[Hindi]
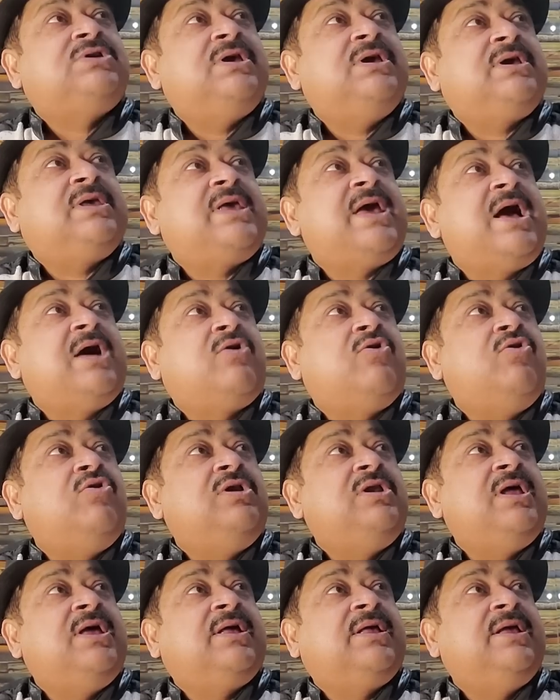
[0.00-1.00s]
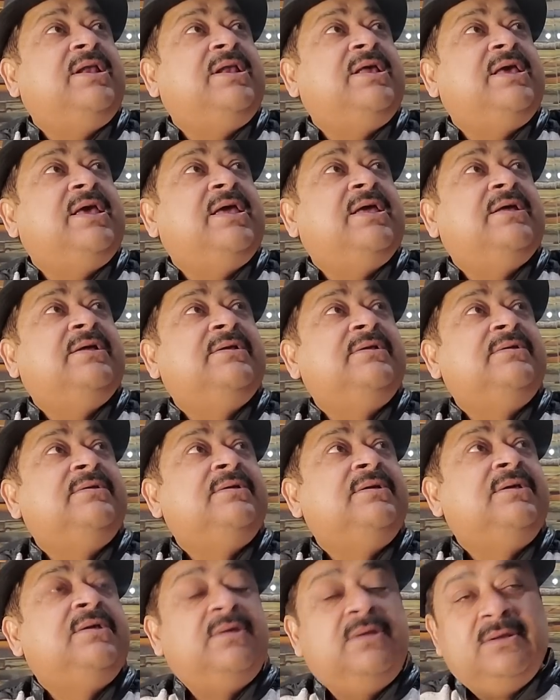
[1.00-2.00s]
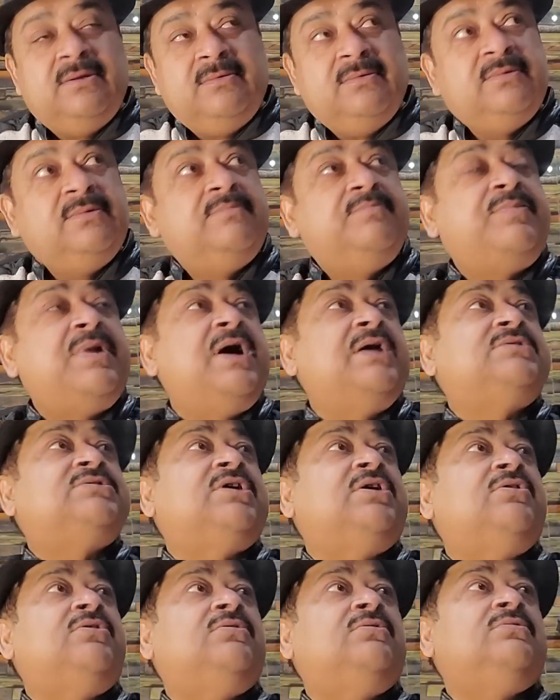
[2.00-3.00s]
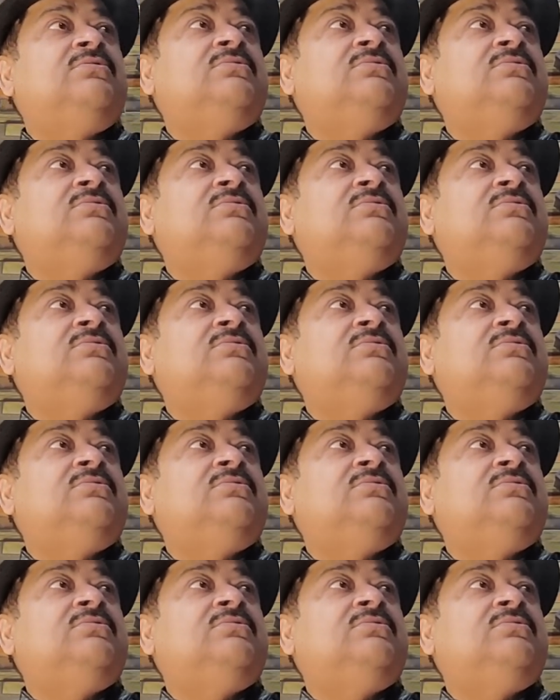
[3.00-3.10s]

की क्या खोलने के लिए पाँच करोड़